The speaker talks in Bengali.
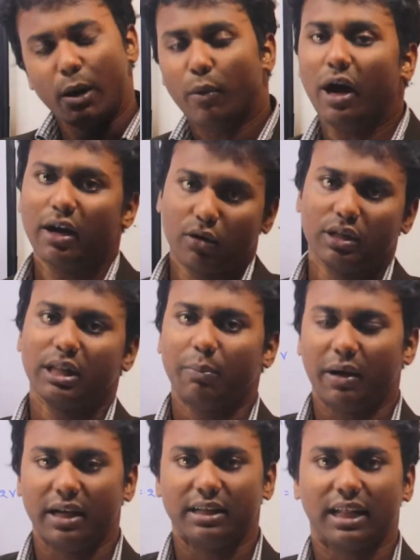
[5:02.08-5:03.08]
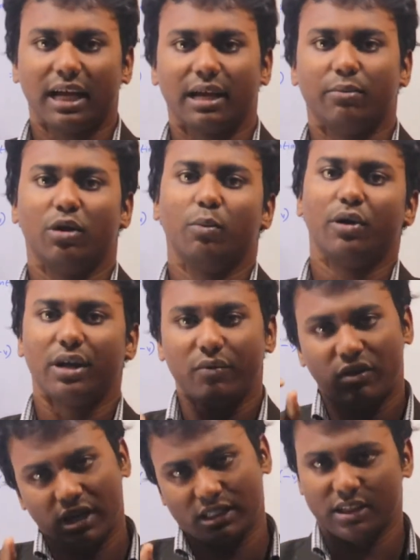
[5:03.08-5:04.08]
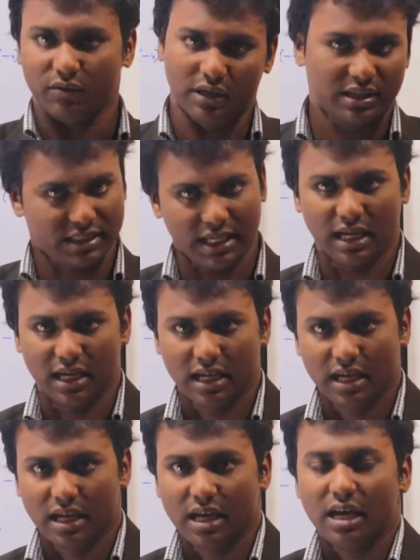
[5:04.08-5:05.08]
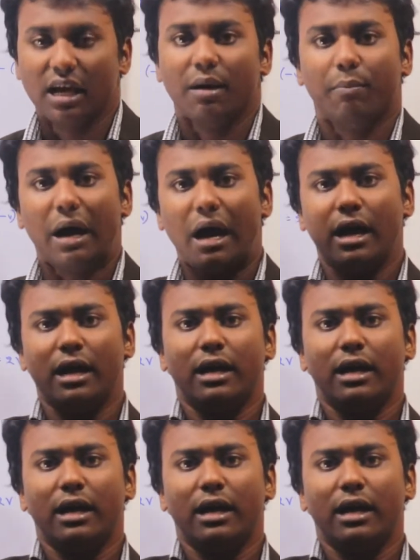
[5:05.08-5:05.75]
ব্যবহার করতে পারি তাকে বলবো রিভার্সিবল সেল বা